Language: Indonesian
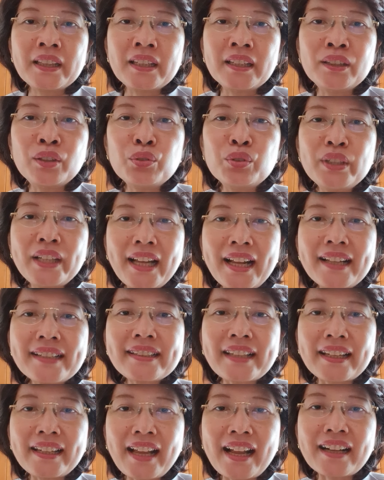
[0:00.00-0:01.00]
Tentunya
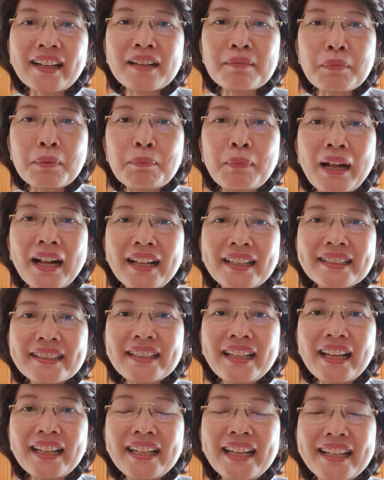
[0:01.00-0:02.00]
saya akan
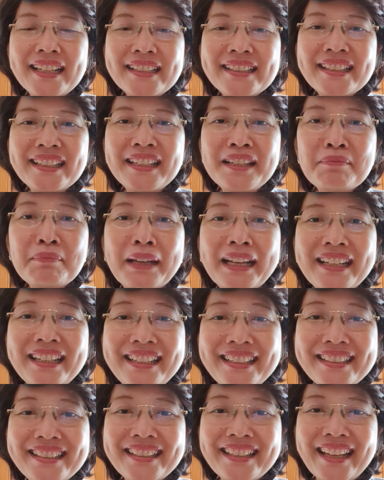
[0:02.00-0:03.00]
membahasnya dari segi
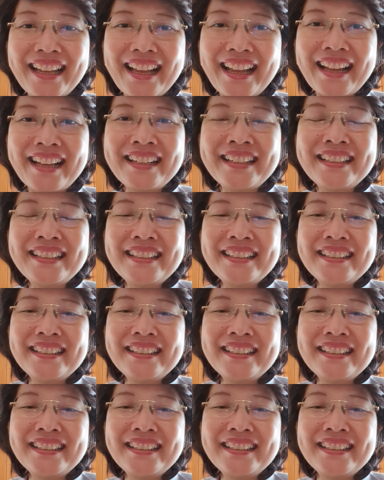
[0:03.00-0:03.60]
medis ya.